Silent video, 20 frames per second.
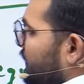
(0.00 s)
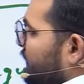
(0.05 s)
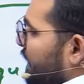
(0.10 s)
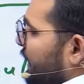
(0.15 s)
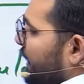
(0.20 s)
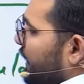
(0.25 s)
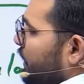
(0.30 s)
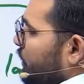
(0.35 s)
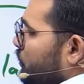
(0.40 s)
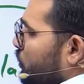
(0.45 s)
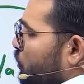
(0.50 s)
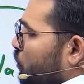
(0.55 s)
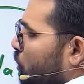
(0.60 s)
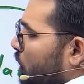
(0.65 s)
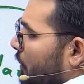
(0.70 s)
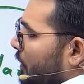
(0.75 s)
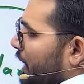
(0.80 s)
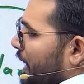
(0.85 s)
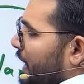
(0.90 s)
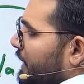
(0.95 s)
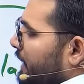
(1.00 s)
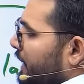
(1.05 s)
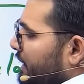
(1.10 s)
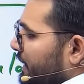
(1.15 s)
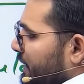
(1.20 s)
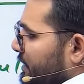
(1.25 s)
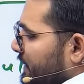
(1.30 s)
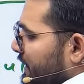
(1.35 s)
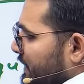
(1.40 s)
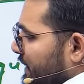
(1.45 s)
है तो टू डबल नाइन की
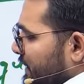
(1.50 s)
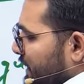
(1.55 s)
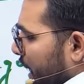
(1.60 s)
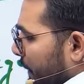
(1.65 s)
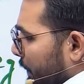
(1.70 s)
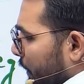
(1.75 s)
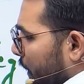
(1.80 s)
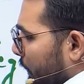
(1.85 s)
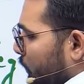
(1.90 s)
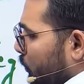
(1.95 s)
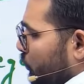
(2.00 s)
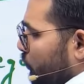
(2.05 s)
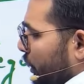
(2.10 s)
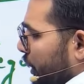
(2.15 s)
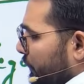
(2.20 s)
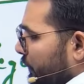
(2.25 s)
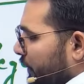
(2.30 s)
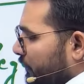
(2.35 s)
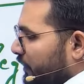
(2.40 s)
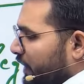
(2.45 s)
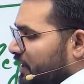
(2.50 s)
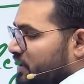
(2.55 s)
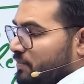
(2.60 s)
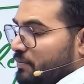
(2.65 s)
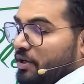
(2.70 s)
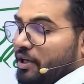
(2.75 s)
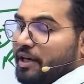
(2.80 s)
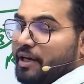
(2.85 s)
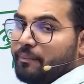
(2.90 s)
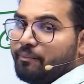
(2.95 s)
टेस्ट सीरीज है जहाँ पे आपको ट्वेंटी फाइव टेस्ट मिल
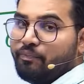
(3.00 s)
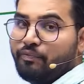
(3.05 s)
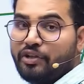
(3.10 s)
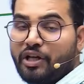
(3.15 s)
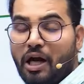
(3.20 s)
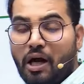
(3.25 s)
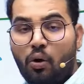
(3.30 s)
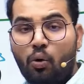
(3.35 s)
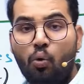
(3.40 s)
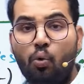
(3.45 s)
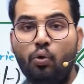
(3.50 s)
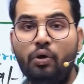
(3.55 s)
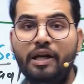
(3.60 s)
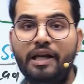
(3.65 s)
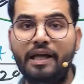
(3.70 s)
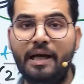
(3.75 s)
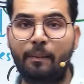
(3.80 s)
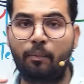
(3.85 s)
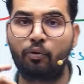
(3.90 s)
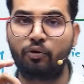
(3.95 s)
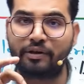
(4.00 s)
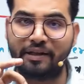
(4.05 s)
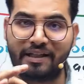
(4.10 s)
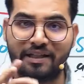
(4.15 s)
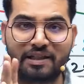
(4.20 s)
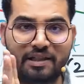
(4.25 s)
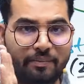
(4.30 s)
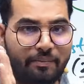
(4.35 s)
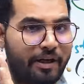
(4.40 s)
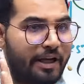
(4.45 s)
रहे हैं यहाँ ओनली आपको
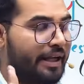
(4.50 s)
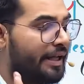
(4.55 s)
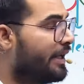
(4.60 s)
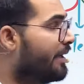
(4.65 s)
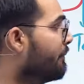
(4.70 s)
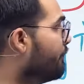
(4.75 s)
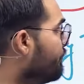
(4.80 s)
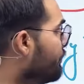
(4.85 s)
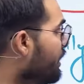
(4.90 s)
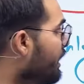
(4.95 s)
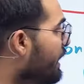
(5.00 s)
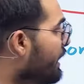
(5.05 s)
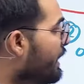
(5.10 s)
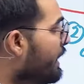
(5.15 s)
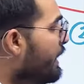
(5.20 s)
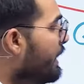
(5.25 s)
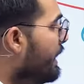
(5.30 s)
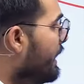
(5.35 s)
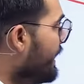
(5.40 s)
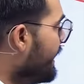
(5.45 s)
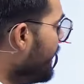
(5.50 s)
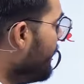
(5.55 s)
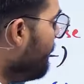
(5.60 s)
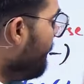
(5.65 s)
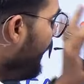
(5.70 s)
टेस्ट मिलेंगे लेकिन मैं